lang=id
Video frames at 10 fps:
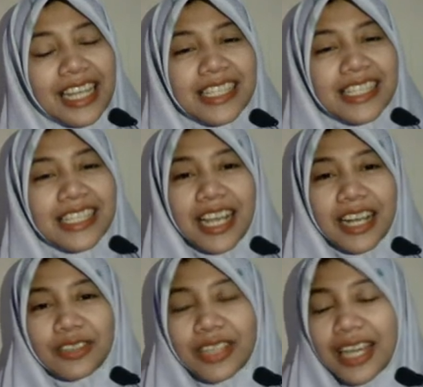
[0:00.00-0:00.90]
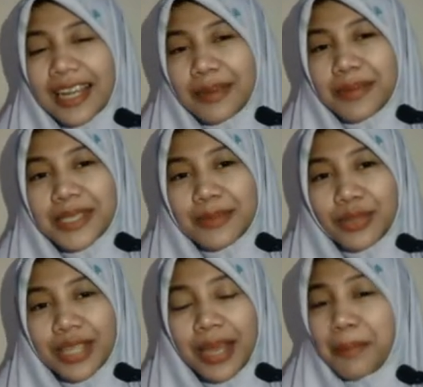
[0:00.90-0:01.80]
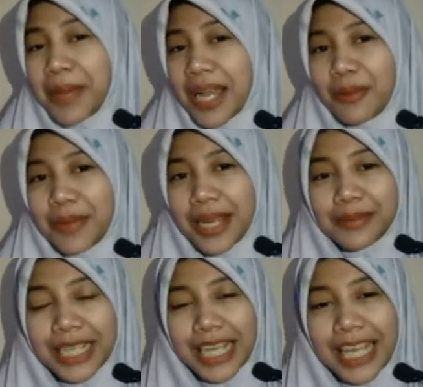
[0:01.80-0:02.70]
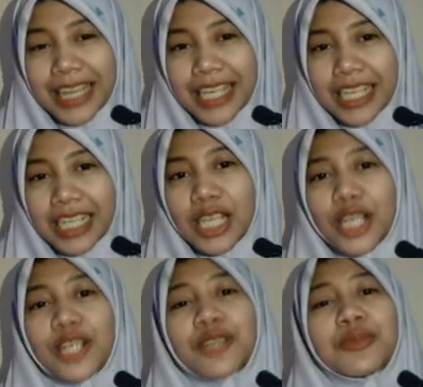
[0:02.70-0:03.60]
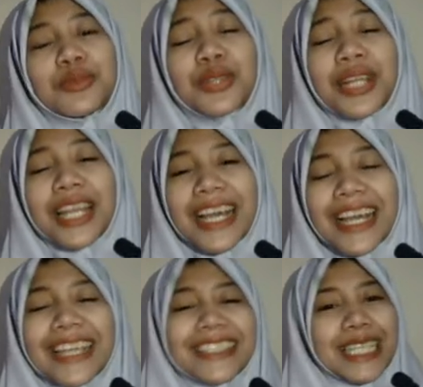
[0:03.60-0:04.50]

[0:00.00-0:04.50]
yang disediakan oleh alam disebut apa kalau malam kelihatan? Bulan.